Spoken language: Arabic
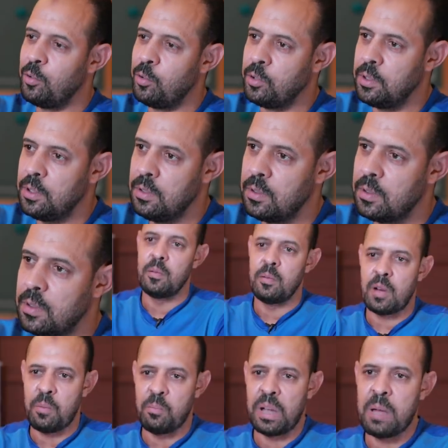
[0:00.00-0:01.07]
الاوضه
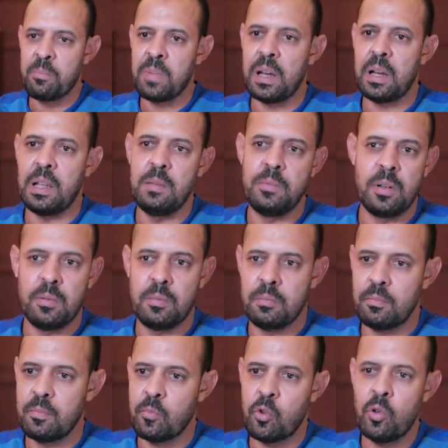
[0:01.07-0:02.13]
راح مجمع اللعيبه
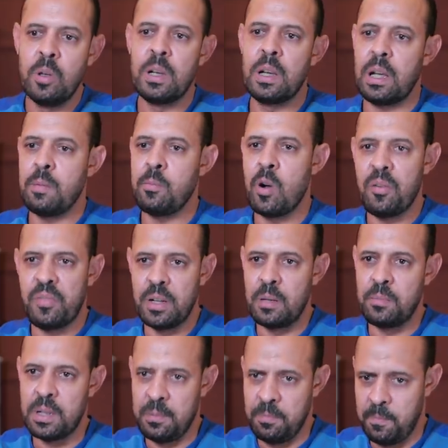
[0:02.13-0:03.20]
كل اللعيبه وقفل
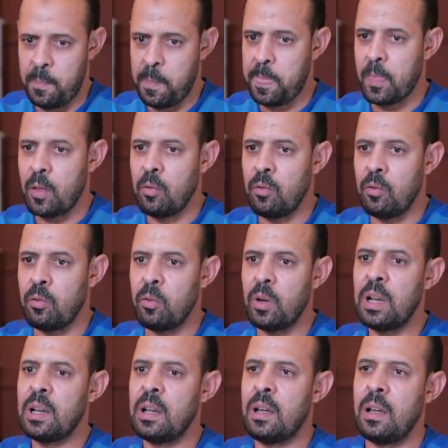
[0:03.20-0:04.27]
الباب
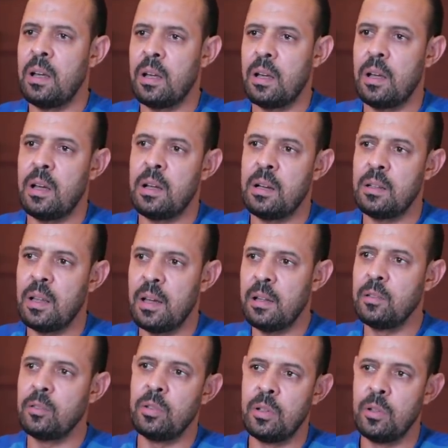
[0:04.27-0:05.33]
ولا انا انا
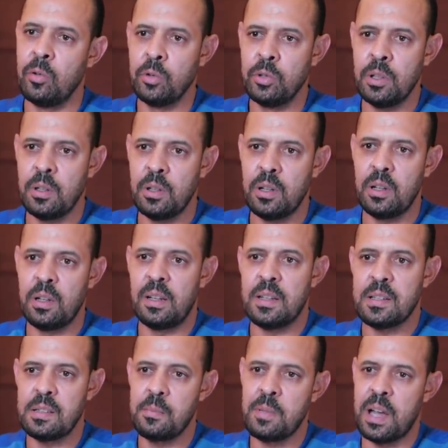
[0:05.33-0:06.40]
دخلت الاوضه
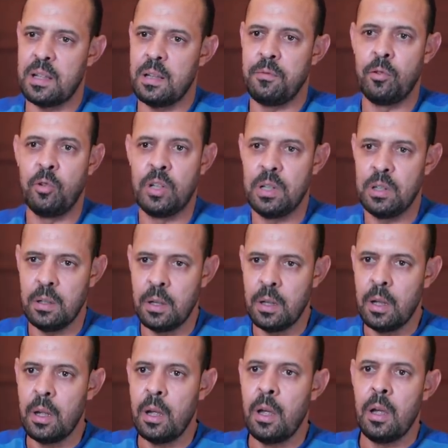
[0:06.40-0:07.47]
الناس دي بيحتفلوا هنا
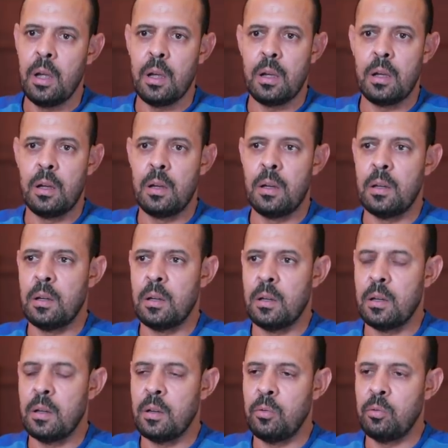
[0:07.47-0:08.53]

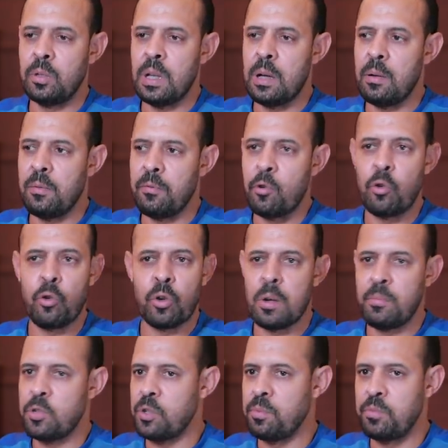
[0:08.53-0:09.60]
آه وده في الكوره
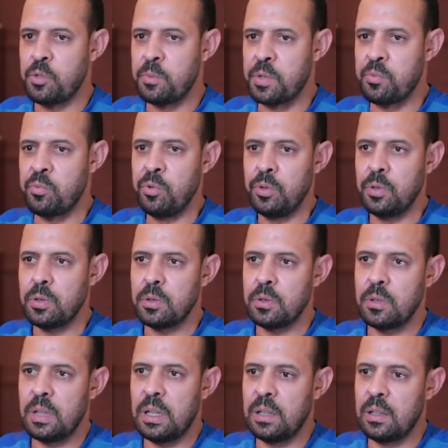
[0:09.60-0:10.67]
مش مش مظبوط
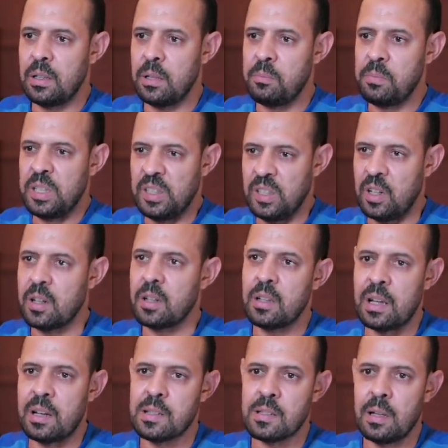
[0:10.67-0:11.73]
احنا من
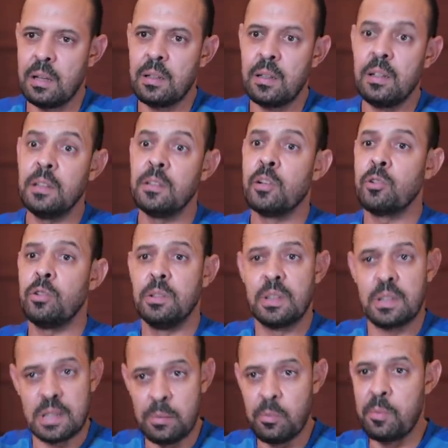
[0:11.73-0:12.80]
النهارده هنستعد ان احنا نروح
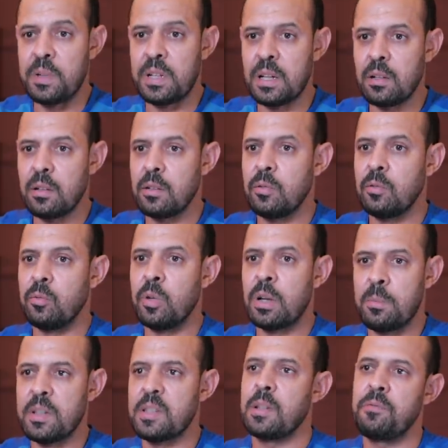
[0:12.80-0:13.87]
نكسبهم هناك وانا
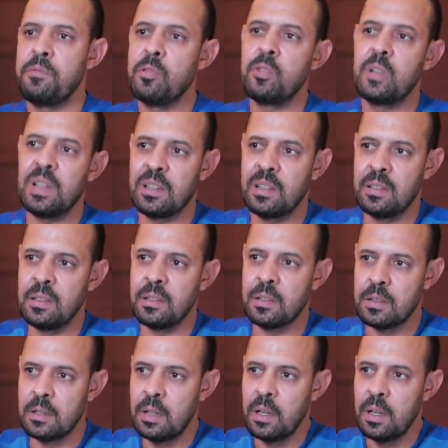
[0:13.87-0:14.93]
باثق فيكم ان احنا نقدر